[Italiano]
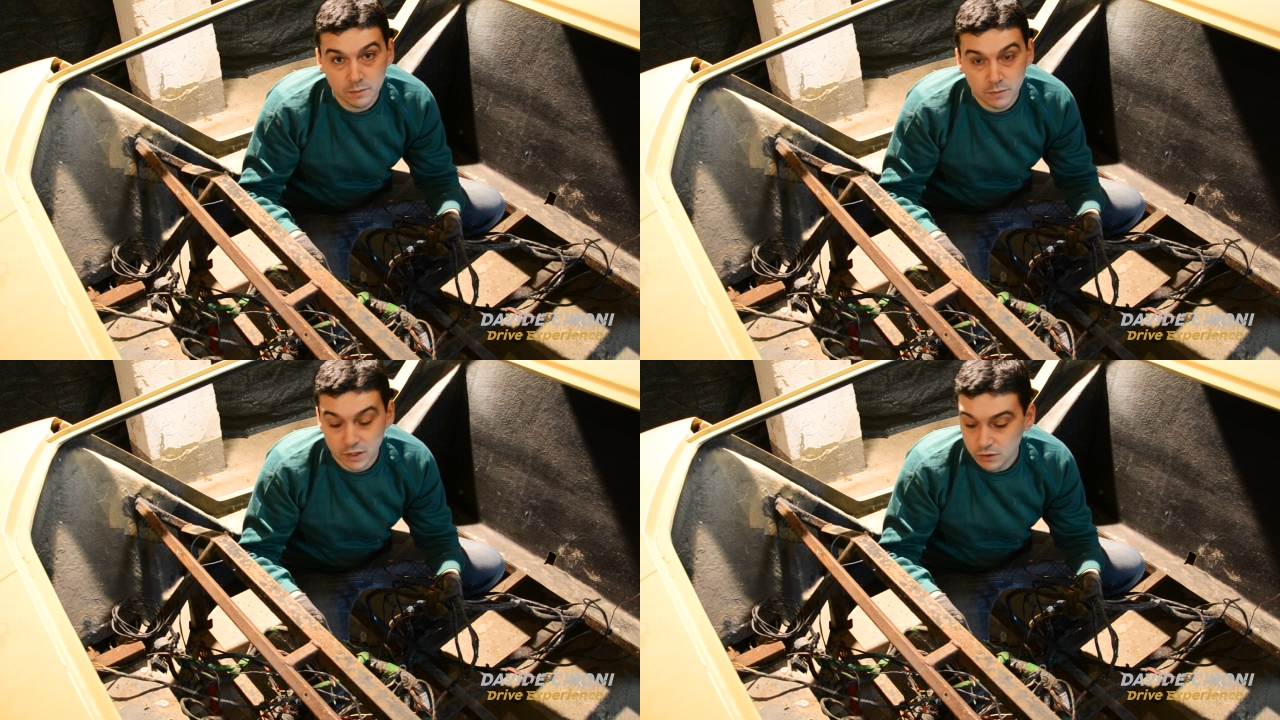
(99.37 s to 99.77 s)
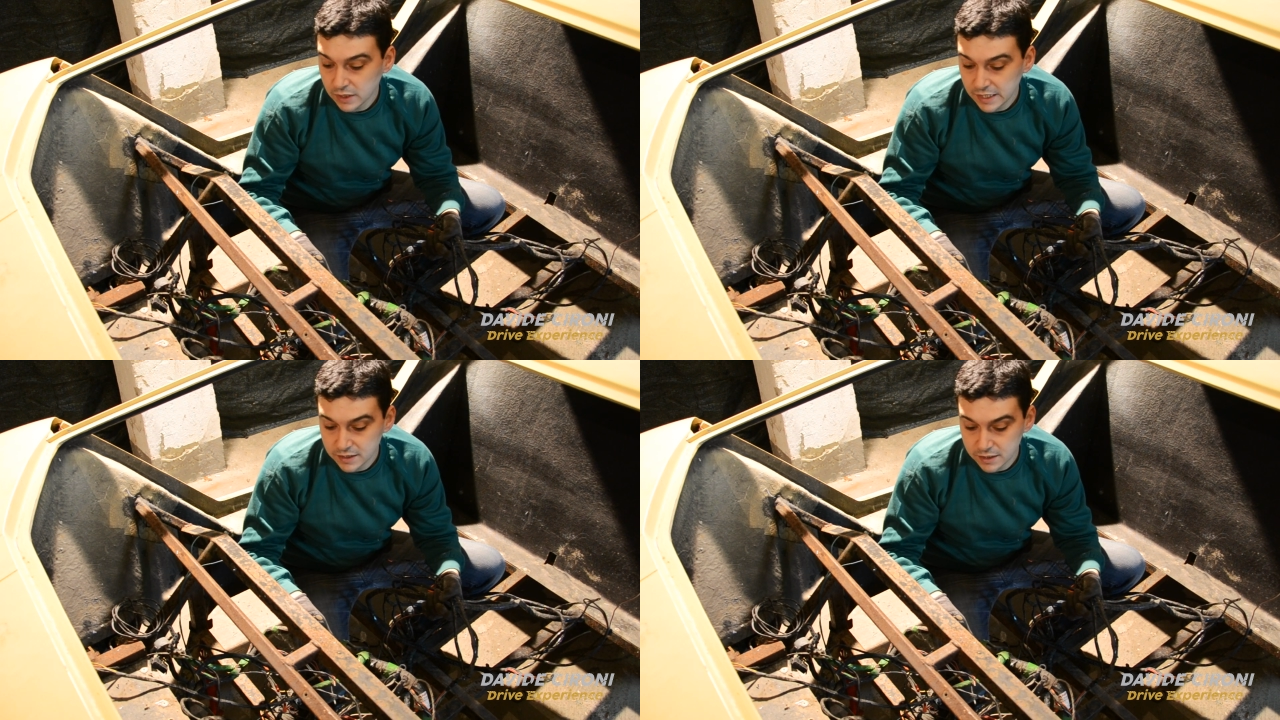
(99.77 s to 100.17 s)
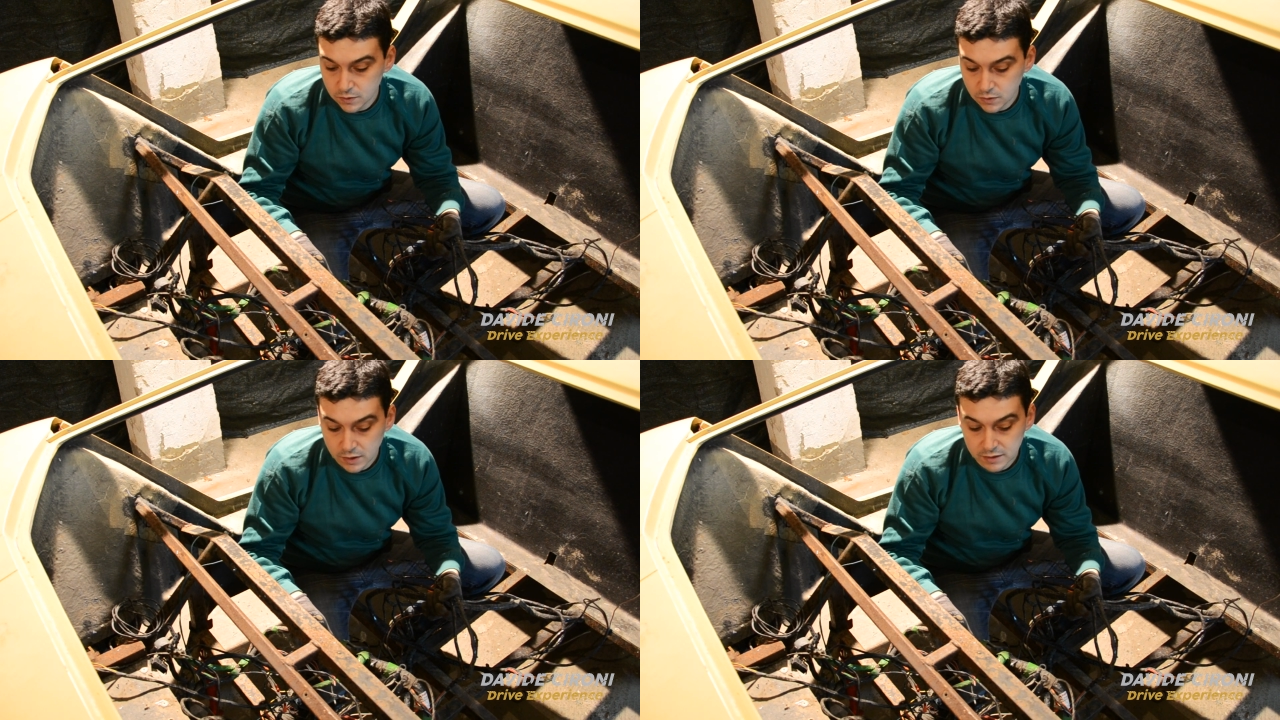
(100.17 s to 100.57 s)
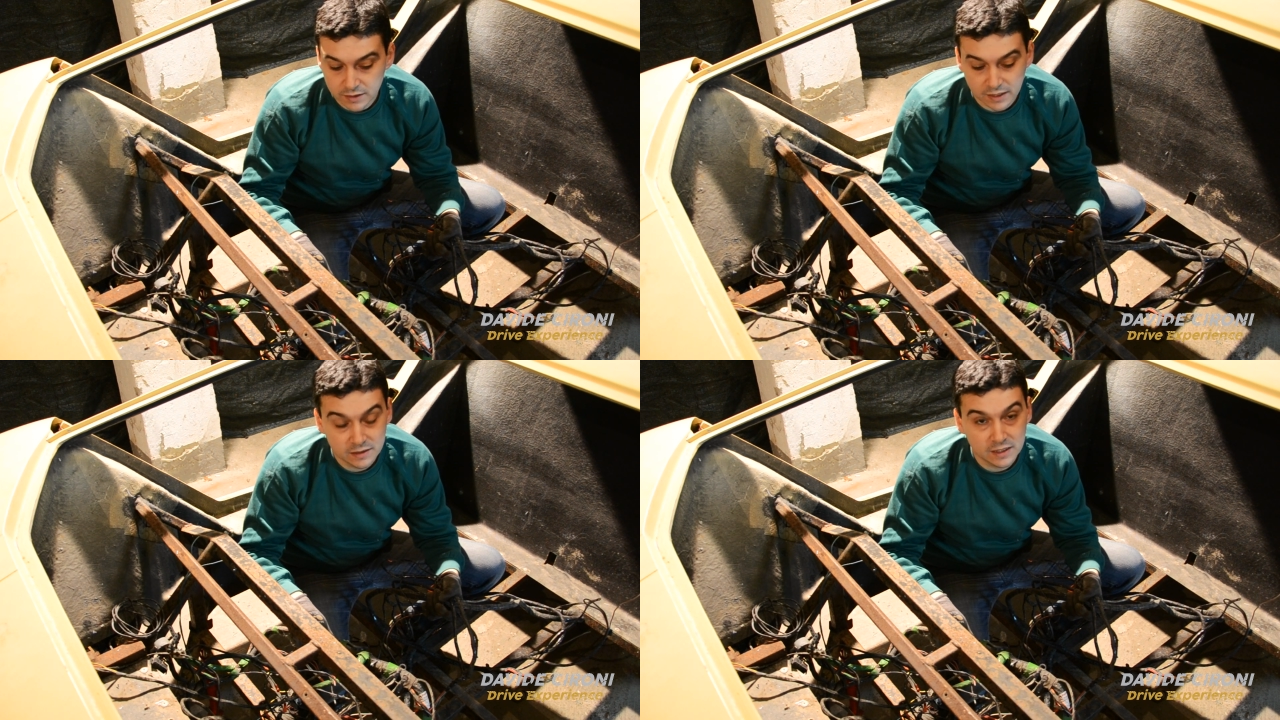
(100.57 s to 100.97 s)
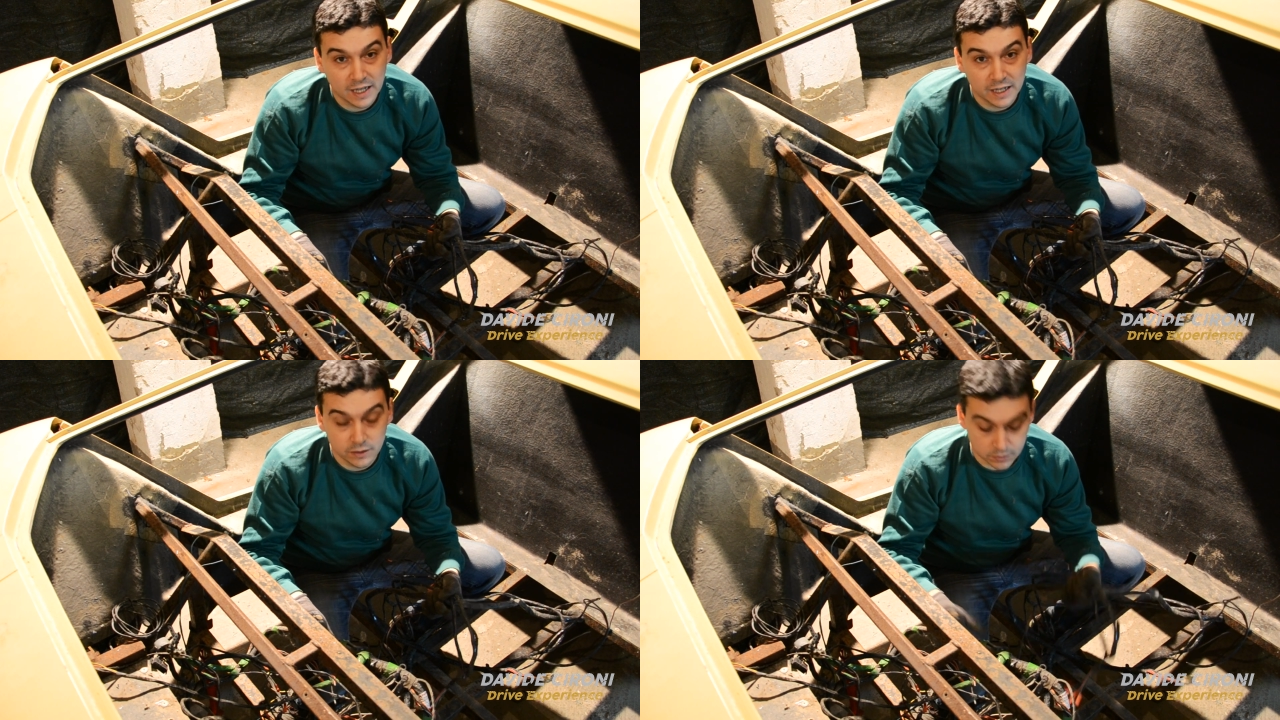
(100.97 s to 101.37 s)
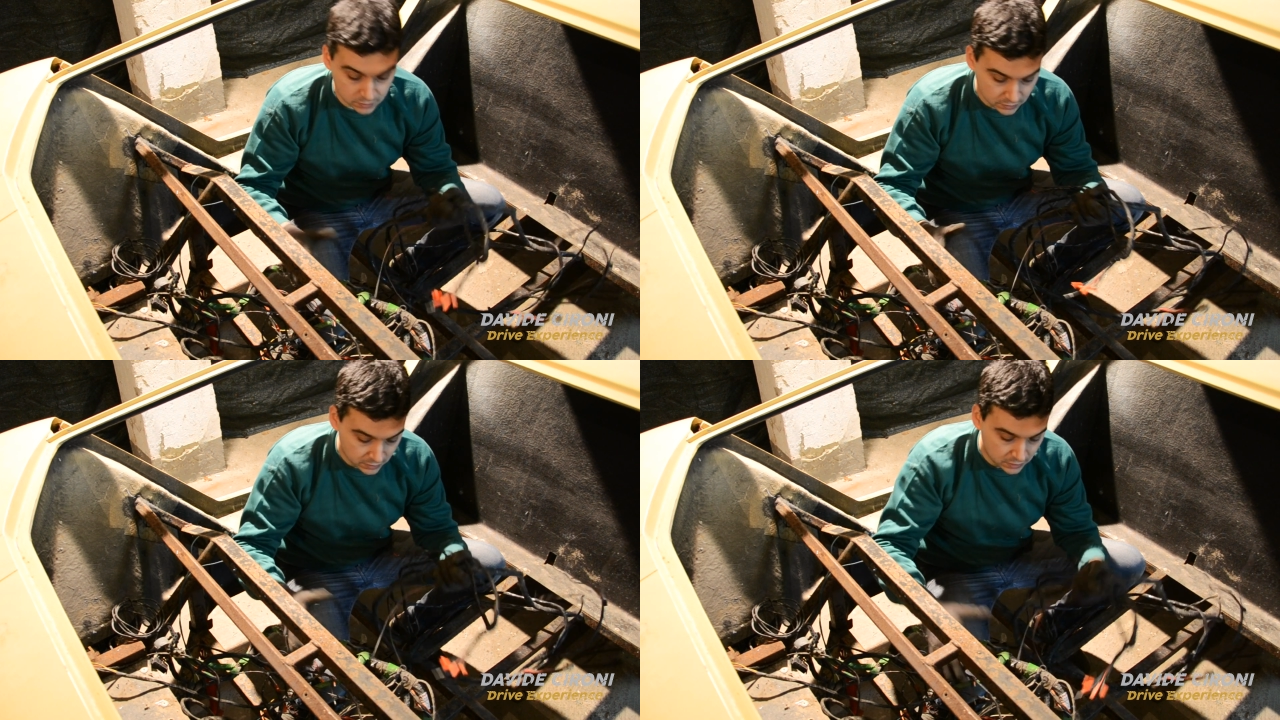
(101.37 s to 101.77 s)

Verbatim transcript: l'impianto elettrico dal telaio,